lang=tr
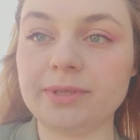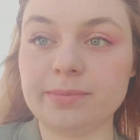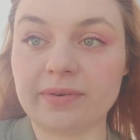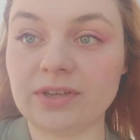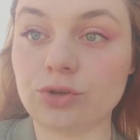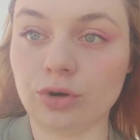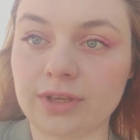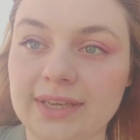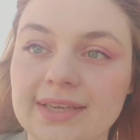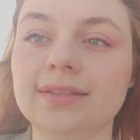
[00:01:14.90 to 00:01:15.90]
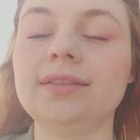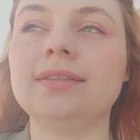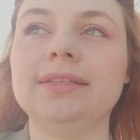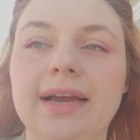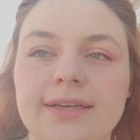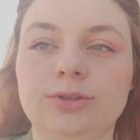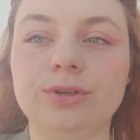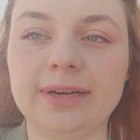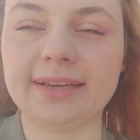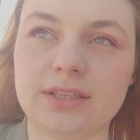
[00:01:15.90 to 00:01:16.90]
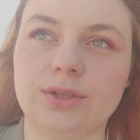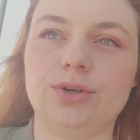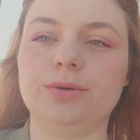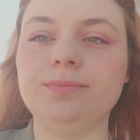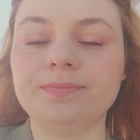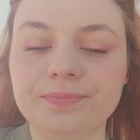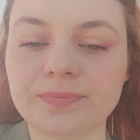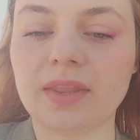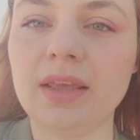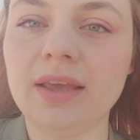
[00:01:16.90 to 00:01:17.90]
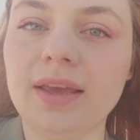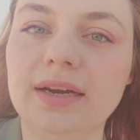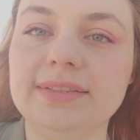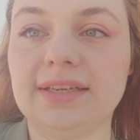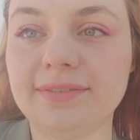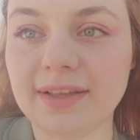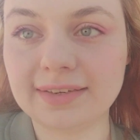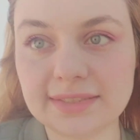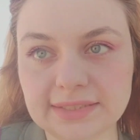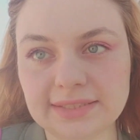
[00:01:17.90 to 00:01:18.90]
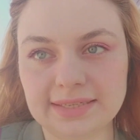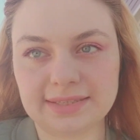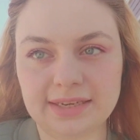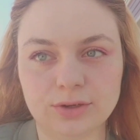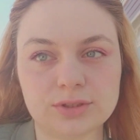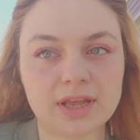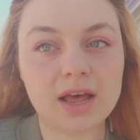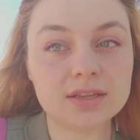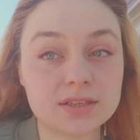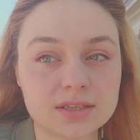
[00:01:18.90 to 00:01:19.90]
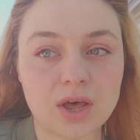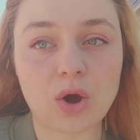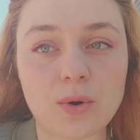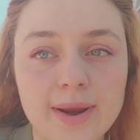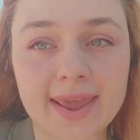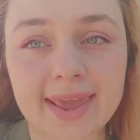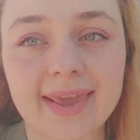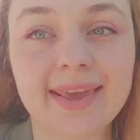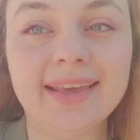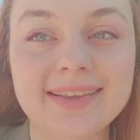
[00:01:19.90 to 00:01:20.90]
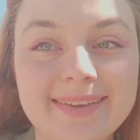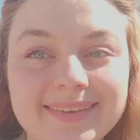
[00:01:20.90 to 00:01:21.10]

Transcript: de bizim eve çok yakın. Yani yürüyerek gidiyorum. Etraftan da ses geliyorsa sorry.